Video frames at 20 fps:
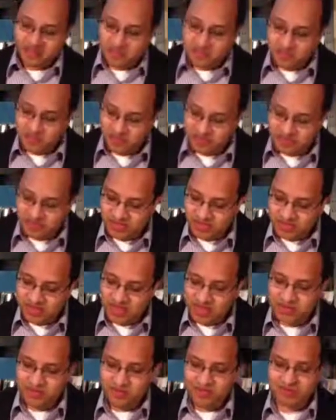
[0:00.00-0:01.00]
Y muchos
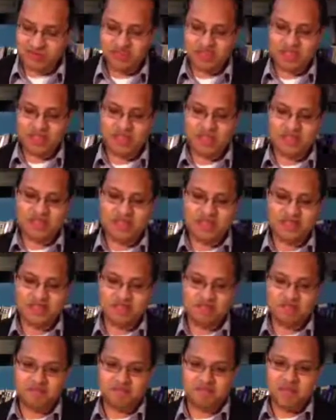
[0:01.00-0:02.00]
hermanos,
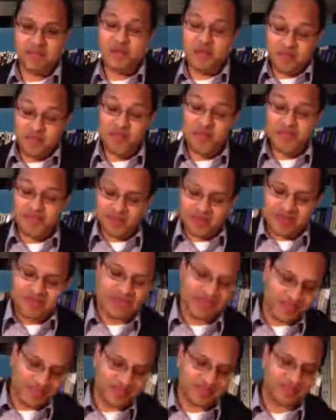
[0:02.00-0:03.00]
eh, pero, dentro de la
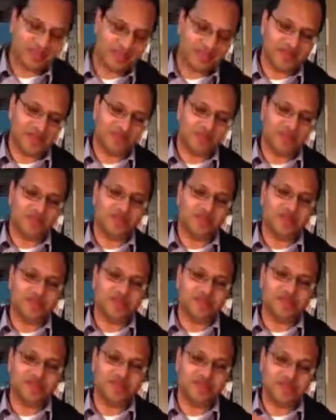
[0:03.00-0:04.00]
iglesia, es lo punto,
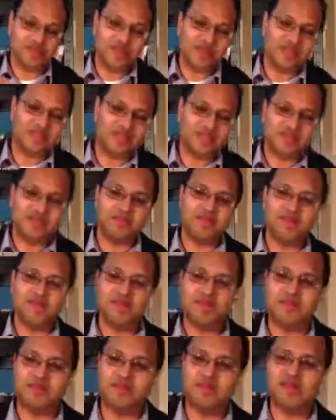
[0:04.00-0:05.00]
dentro de la iglesia hay
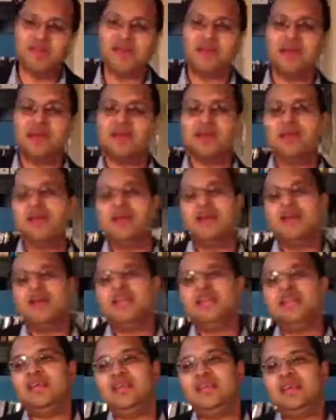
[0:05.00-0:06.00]
hermanos que predican
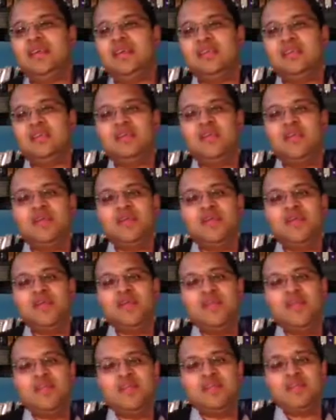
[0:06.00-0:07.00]

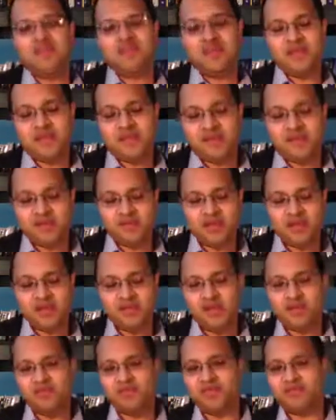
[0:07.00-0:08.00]
deductivamente. ¿Y qué es una
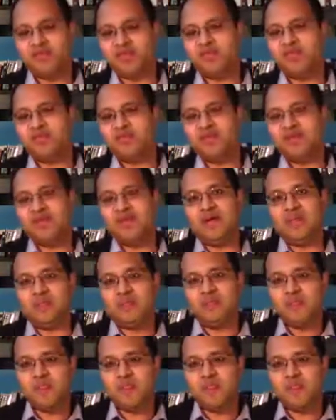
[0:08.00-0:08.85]
producción deductiva?